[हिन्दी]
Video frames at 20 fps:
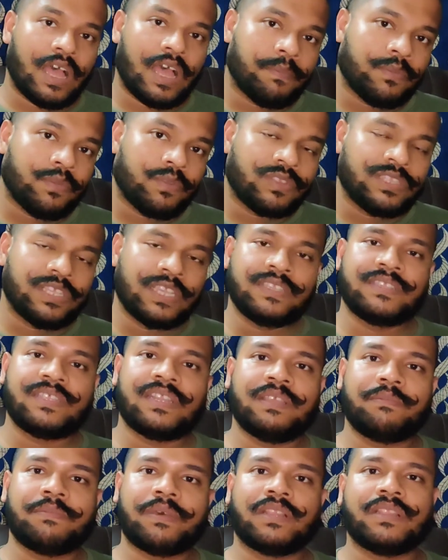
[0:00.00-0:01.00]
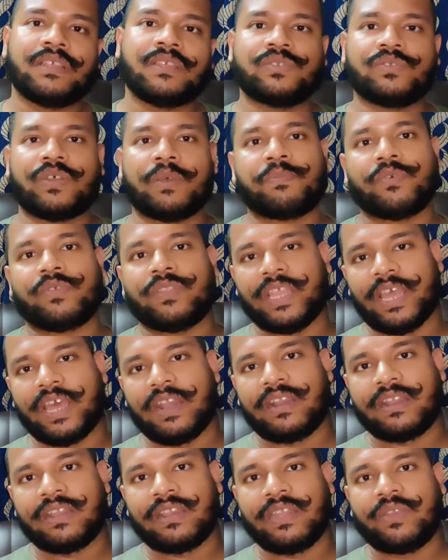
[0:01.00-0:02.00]
आपको तीसरी बात है जो आपको
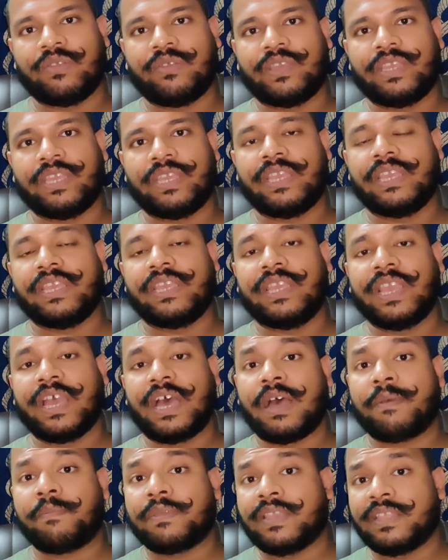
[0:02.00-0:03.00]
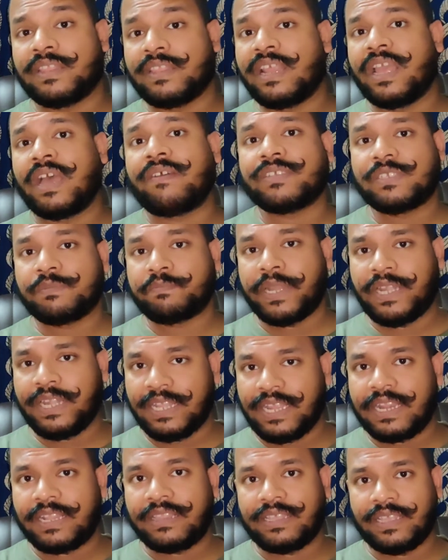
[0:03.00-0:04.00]
ध्यान रखनी होगी कि आप कितने आवर
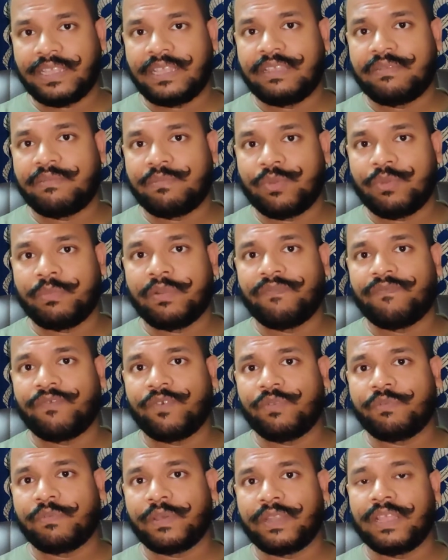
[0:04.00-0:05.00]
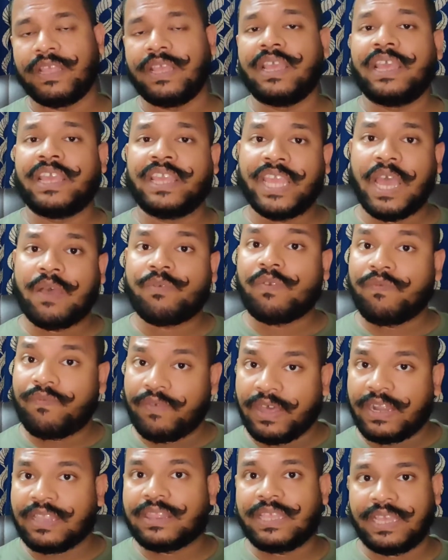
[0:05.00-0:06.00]
स्पेंड करते हैं मोबाइल फोन पर क्या वो
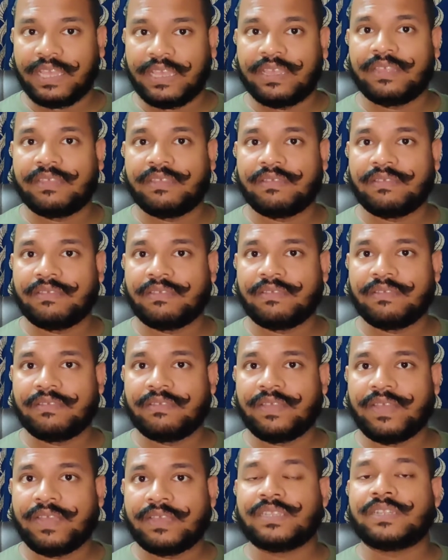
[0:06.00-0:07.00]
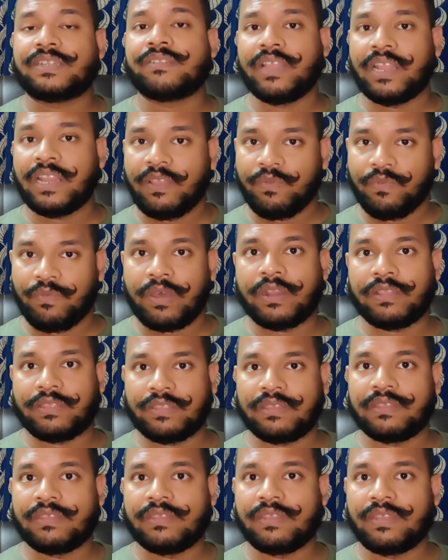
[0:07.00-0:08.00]
वर्थ है इज इट रियली
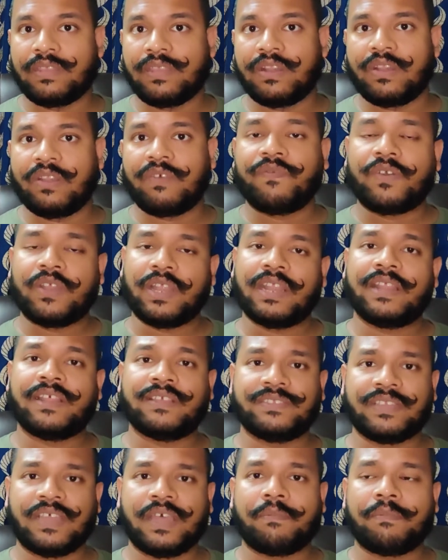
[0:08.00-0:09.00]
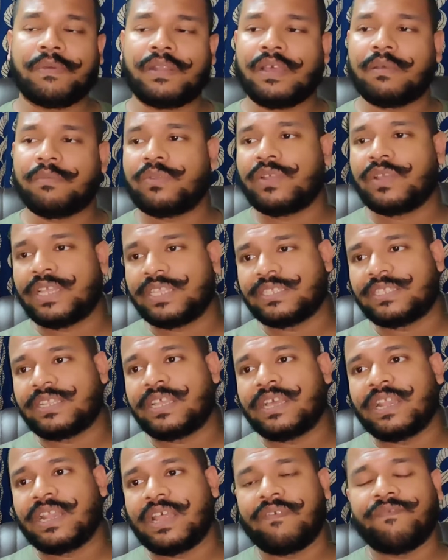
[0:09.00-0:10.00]
वर्थ ना फॉर एग्जाम्पल हम लोग
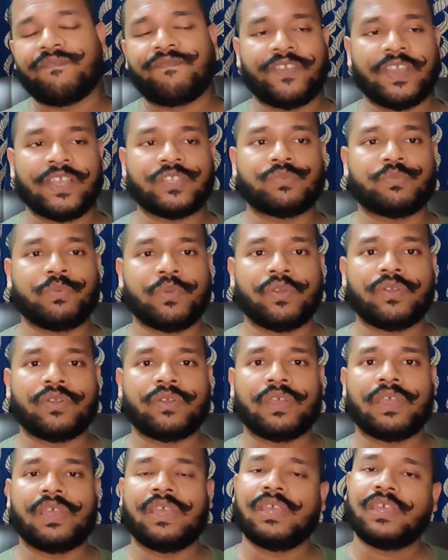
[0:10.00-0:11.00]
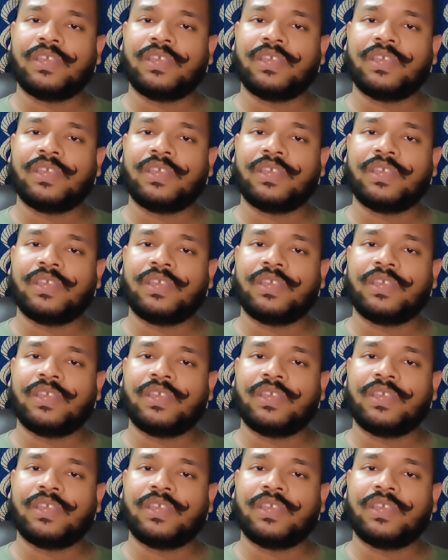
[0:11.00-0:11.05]
इंस्टाग्राम फेसबुक